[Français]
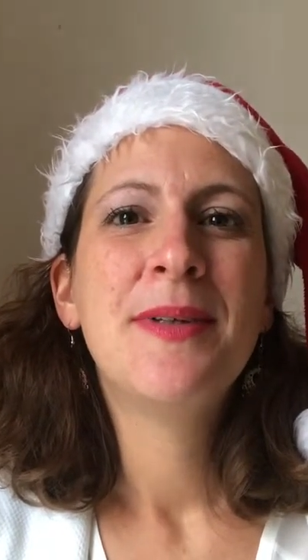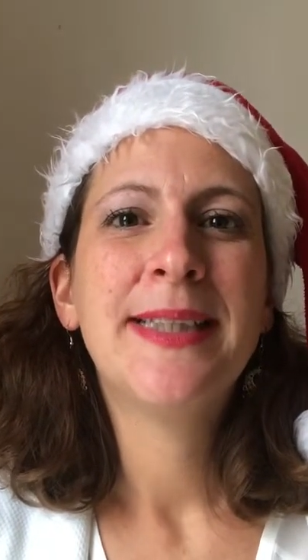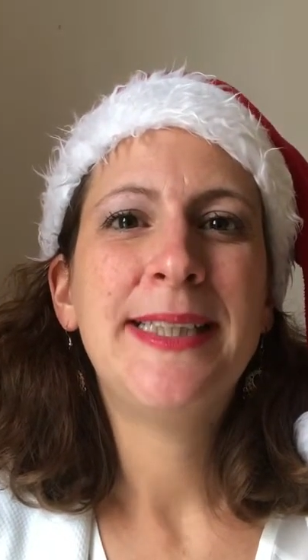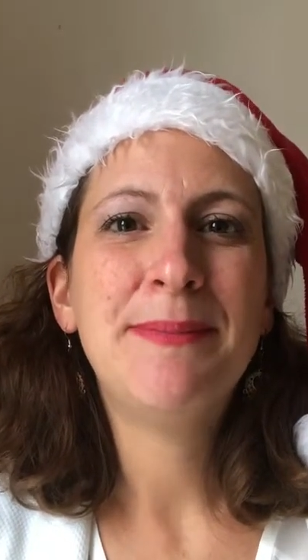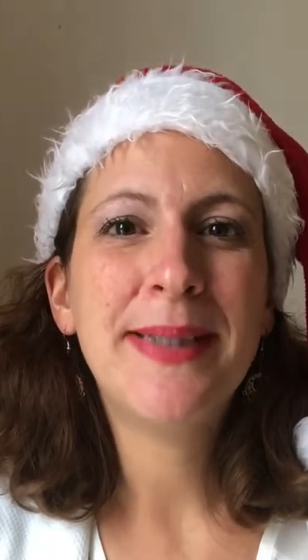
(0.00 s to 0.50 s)

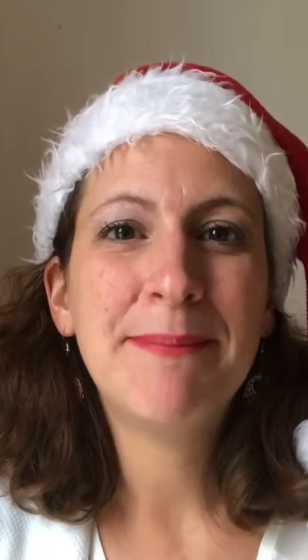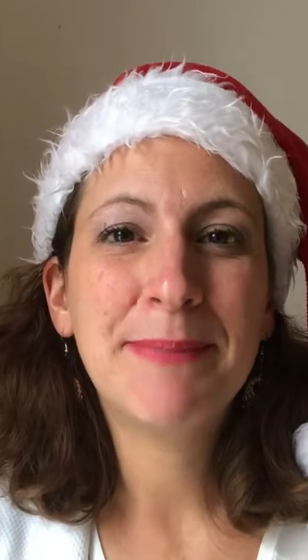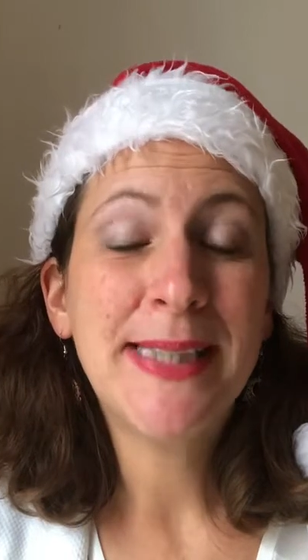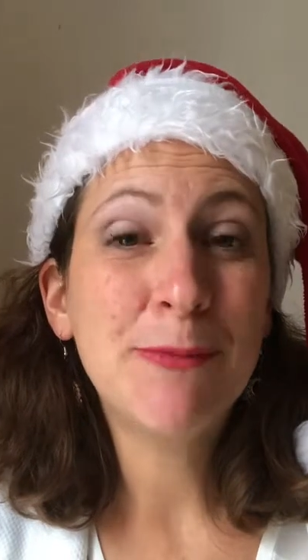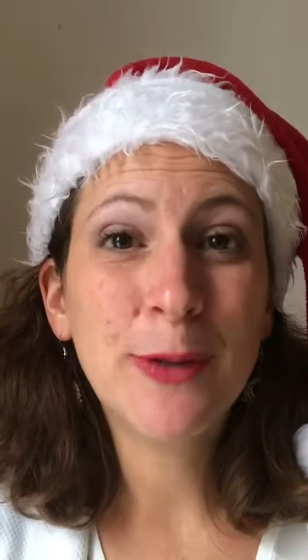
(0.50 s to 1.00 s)

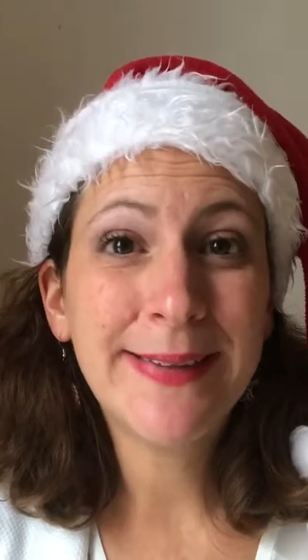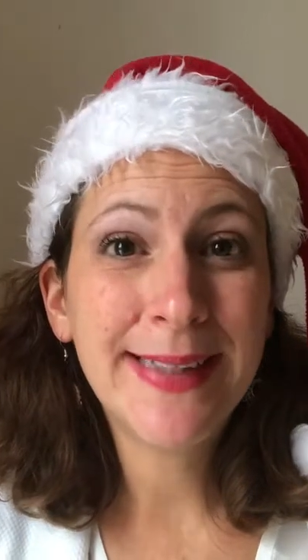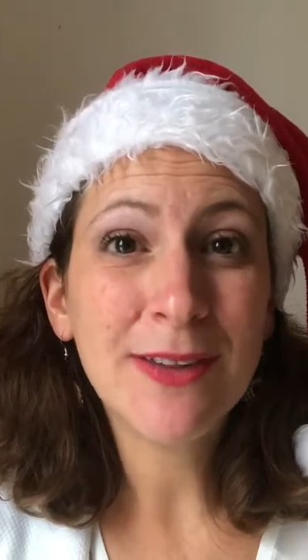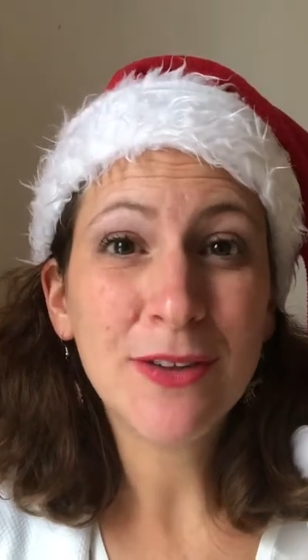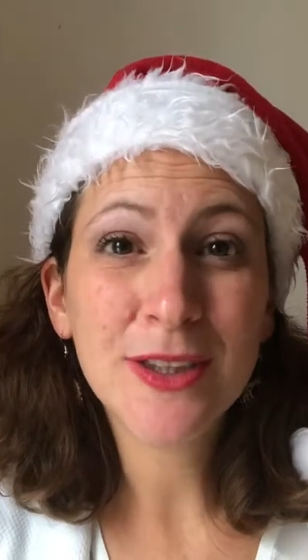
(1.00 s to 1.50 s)
qui m'ont
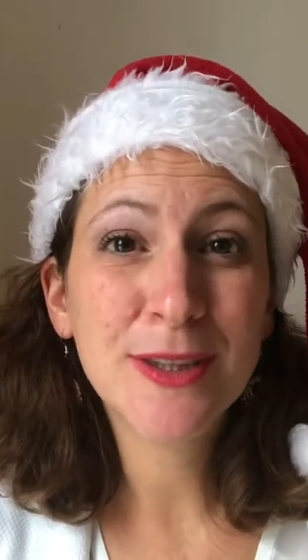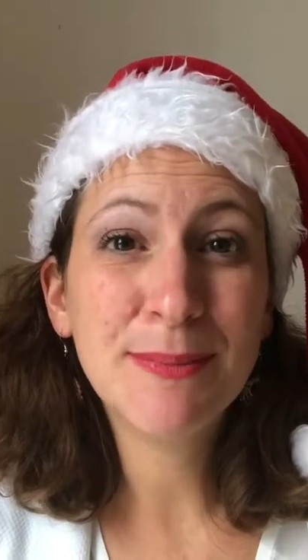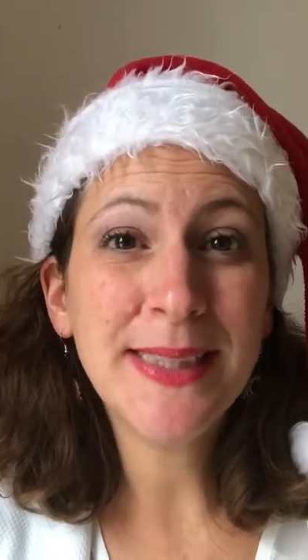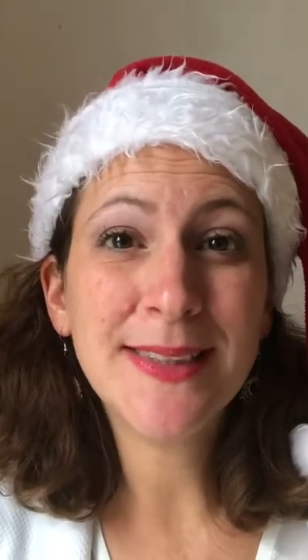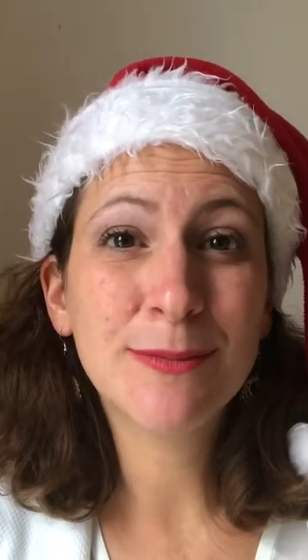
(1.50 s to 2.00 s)
été
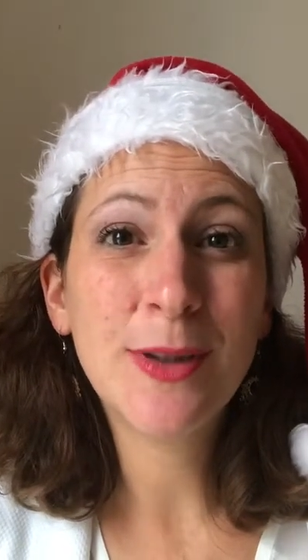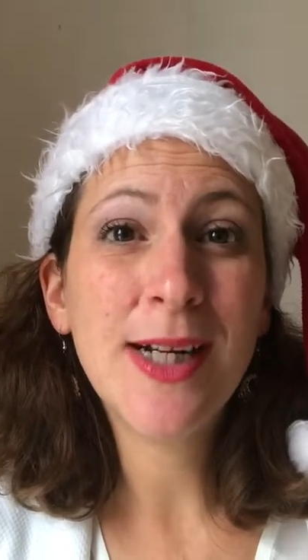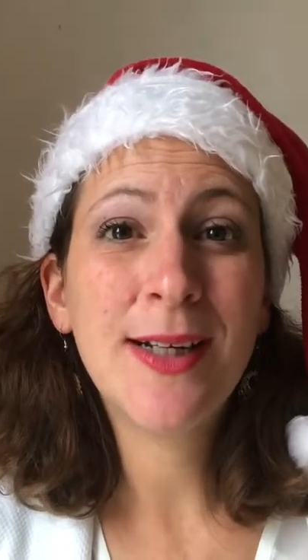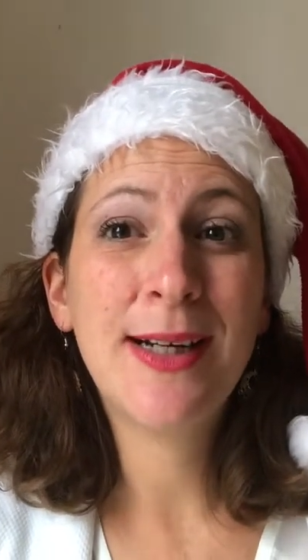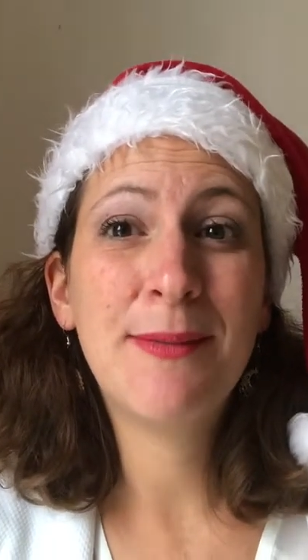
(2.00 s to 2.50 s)
transmises,
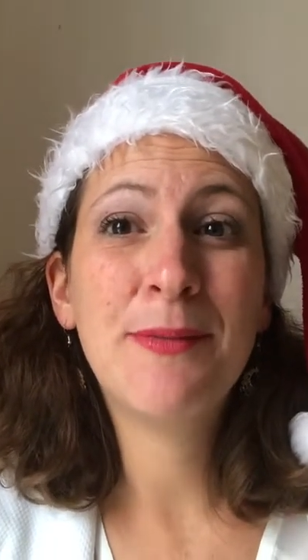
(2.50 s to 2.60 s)
moi,